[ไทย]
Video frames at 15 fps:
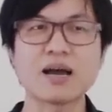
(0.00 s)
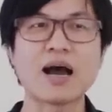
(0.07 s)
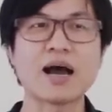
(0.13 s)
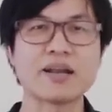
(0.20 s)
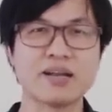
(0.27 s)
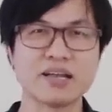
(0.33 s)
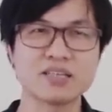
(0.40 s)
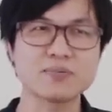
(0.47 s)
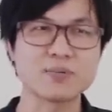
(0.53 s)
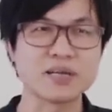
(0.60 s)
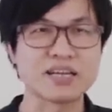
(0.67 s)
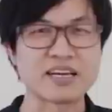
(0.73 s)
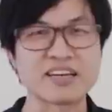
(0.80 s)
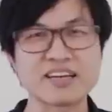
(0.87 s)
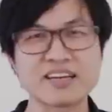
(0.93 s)
การ
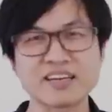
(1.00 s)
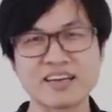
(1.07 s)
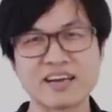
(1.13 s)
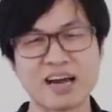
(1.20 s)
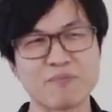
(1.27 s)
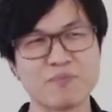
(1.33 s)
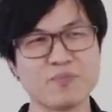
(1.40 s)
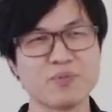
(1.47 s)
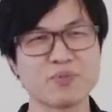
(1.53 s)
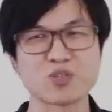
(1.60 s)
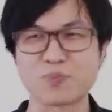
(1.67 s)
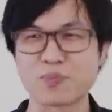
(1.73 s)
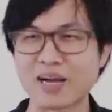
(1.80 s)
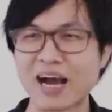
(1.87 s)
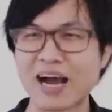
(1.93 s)
experience การมีประส
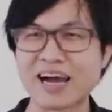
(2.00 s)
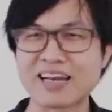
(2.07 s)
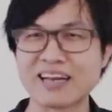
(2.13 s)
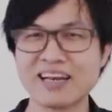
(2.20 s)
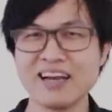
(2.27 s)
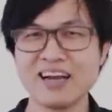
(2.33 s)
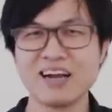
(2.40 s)
บการณ์